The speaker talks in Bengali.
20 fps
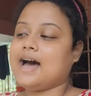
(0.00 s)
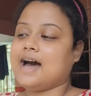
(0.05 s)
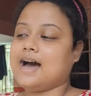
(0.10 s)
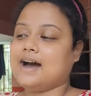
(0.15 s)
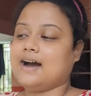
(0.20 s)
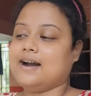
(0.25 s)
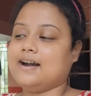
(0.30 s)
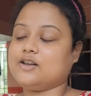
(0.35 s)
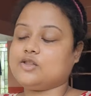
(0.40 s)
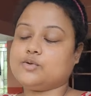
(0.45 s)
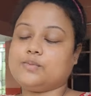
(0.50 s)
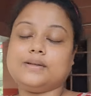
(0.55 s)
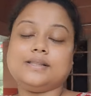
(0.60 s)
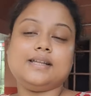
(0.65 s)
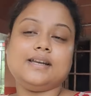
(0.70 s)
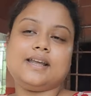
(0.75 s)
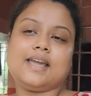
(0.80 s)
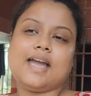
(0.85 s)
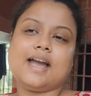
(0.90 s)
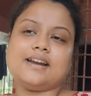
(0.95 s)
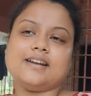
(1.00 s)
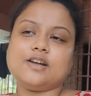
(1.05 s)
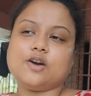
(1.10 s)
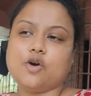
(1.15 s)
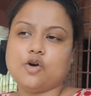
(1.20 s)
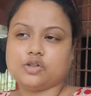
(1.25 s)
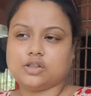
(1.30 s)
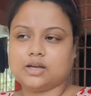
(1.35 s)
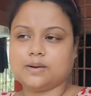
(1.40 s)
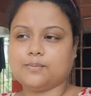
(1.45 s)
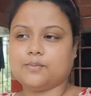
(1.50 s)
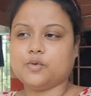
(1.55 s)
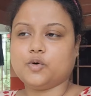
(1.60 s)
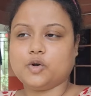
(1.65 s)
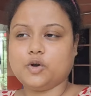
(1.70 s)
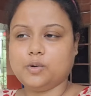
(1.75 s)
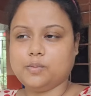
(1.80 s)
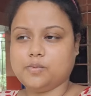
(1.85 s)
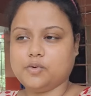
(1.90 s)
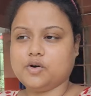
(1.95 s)
আর তোমাদেরকে একটা কথা
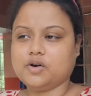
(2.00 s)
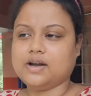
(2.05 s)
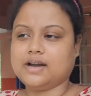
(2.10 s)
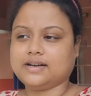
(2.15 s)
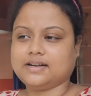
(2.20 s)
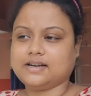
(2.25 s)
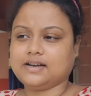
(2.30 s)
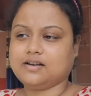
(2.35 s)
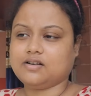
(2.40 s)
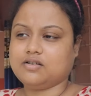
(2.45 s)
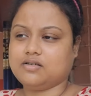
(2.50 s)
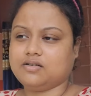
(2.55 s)
বলবো একটা